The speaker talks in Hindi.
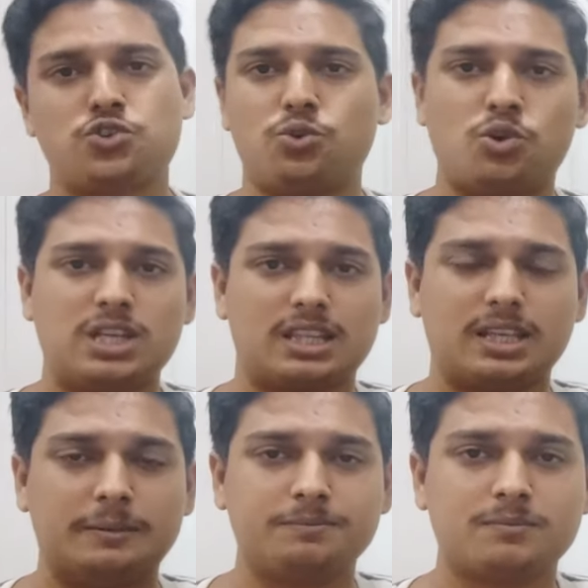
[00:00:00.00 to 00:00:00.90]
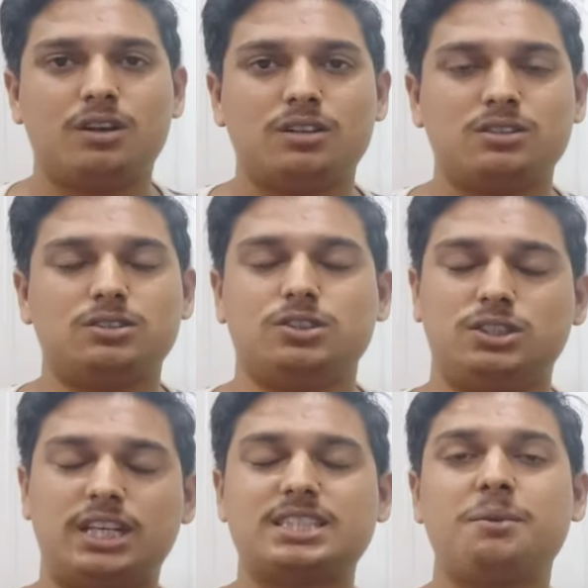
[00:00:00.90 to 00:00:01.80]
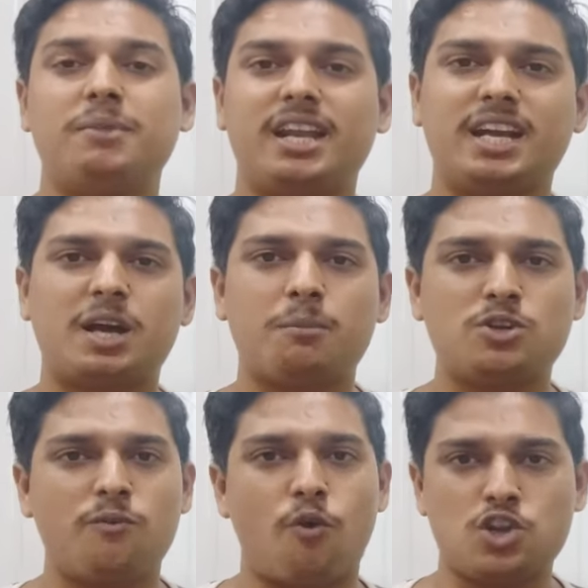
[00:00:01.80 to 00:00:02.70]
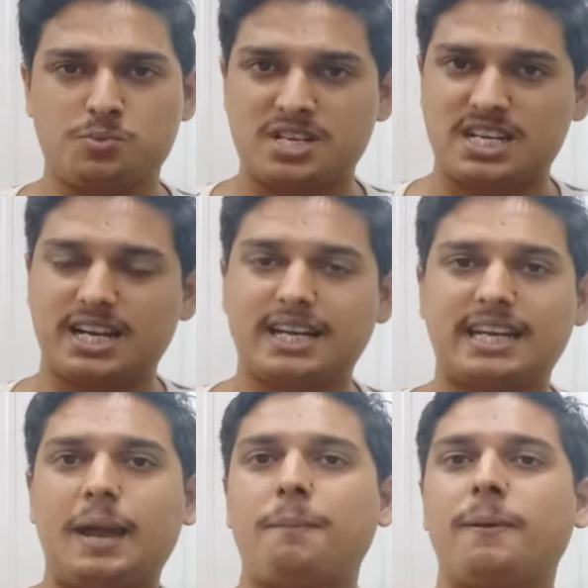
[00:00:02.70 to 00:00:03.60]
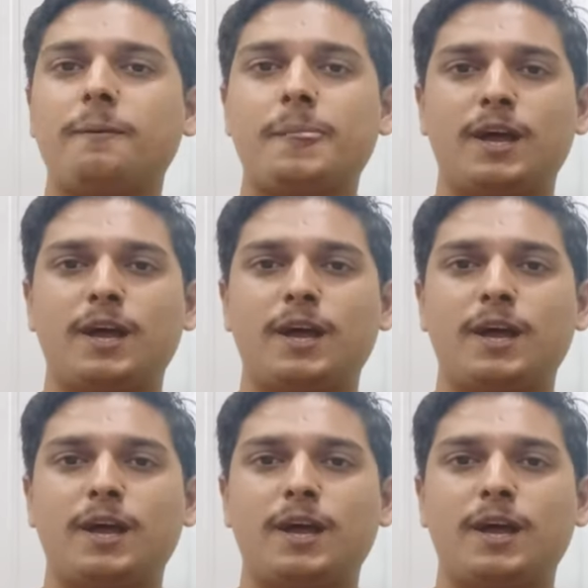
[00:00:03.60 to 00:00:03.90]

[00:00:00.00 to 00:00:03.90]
शुरू हो जाता है जैसे मेरे घर में जो वॉश बेसिन का टैप है